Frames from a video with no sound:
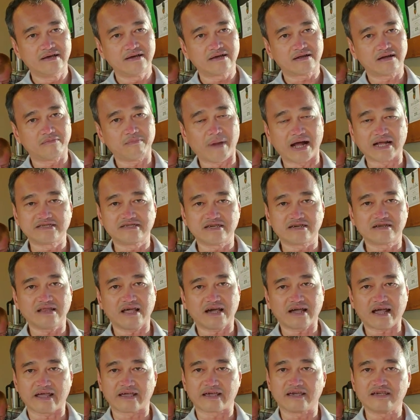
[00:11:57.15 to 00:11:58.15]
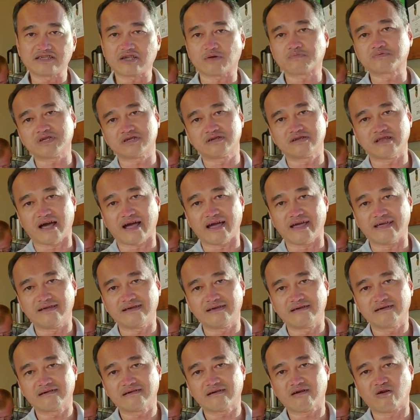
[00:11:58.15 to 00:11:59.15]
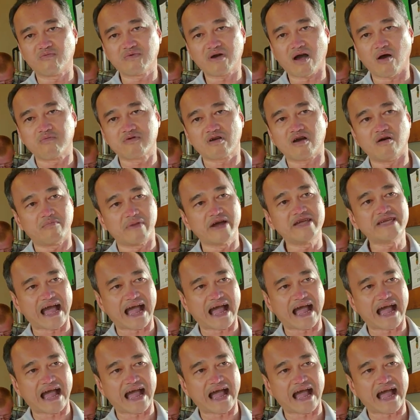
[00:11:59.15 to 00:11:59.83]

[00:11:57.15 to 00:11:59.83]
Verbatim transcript: À, bằng chứng là Khải nghĩ trong tương lai cũng không có mấy